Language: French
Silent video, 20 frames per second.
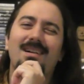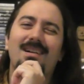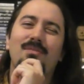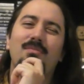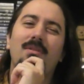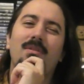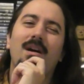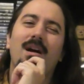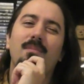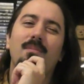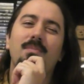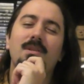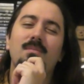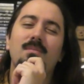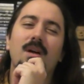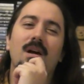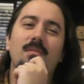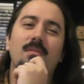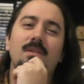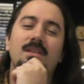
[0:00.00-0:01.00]
envoie
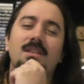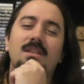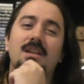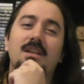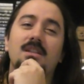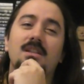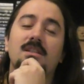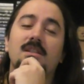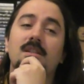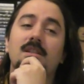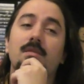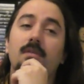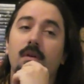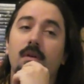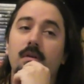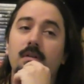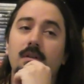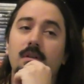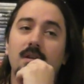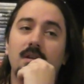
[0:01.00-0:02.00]
rapidement un message à
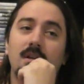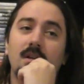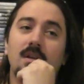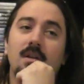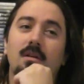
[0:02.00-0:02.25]
Steven